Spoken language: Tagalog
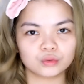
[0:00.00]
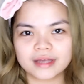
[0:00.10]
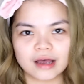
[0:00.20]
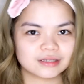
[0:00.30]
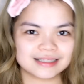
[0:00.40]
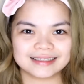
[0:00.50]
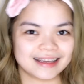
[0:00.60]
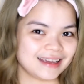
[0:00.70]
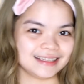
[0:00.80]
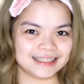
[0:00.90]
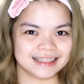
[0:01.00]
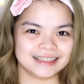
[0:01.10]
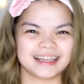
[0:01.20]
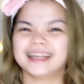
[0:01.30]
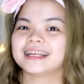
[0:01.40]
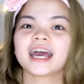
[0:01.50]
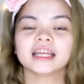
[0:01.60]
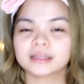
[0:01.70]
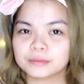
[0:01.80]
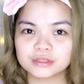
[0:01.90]
2018. Ayan,
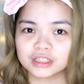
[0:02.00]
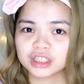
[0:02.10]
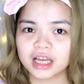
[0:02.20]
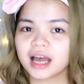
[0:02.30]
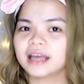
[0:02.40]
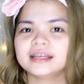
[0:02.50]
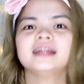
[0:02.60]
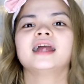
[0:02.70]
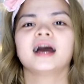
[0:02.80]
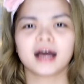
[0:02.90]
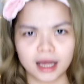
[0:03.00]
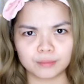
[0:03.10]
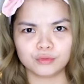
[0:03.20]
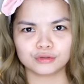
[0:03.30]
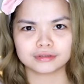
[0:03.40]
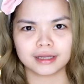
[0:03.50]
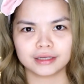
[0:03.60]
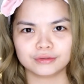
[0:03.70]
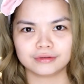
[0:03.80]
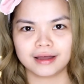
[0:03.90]
kahit tapos na siya, ayan, nahabol
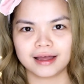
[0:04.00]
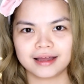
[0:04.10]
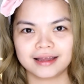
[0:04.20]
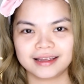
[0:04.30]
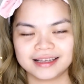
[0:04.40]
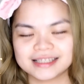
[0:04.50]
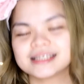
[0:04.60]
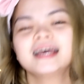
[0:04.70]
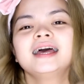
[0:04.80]
tayo guys.